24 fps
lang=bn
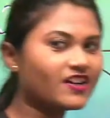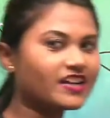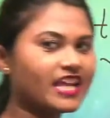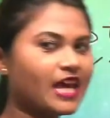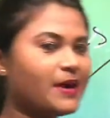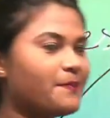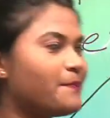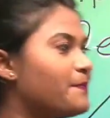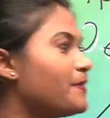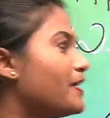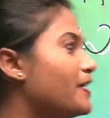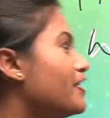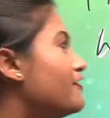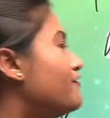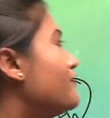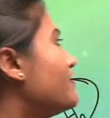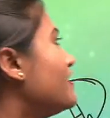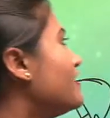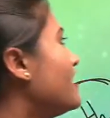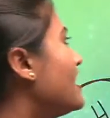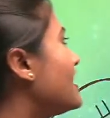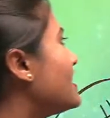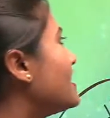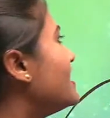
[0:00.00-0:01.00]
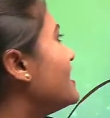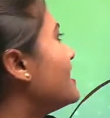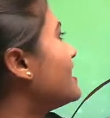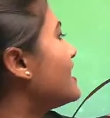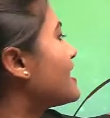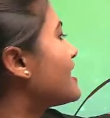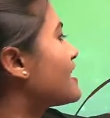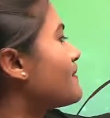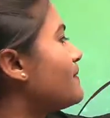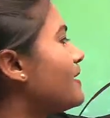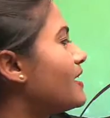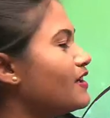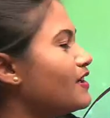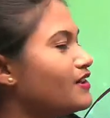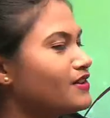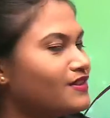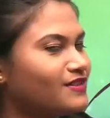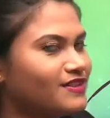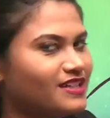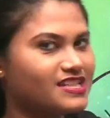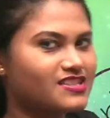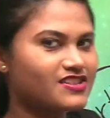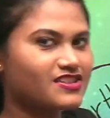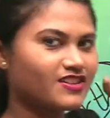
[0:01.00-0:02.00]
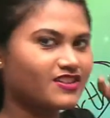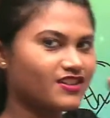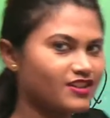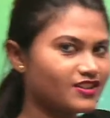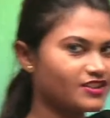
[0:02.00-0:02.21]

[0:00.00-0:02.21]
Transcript: গুড এপ্রিল ফুলের দিন এটা বানানো হয়েছিল